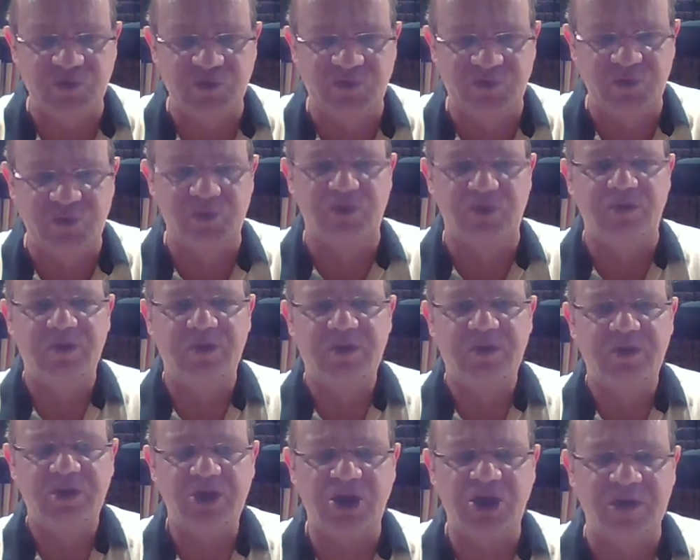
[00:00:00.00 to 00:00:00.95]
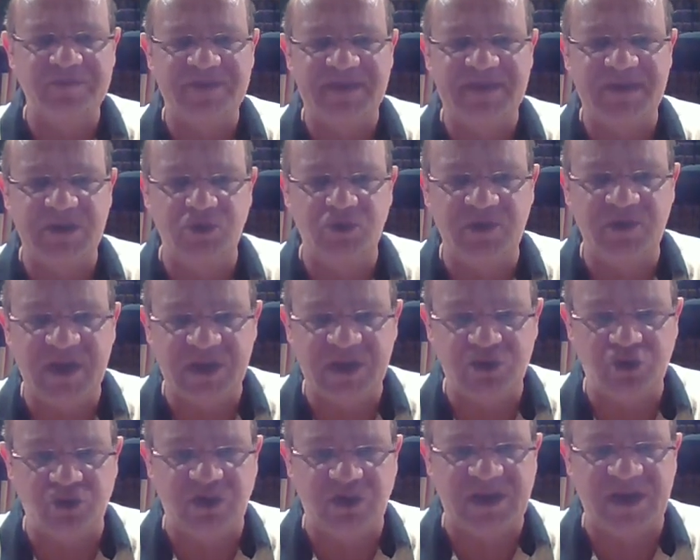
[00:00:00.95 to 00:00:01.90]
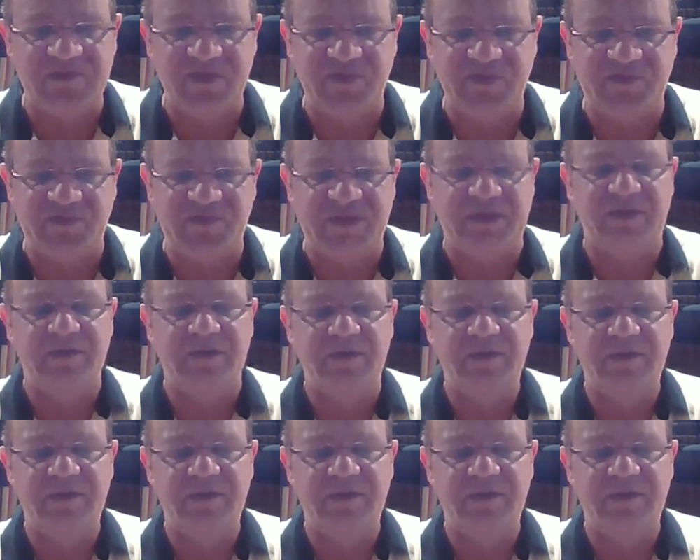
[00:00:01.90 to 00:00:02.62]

vœu, comme si une adulte l'avait fait.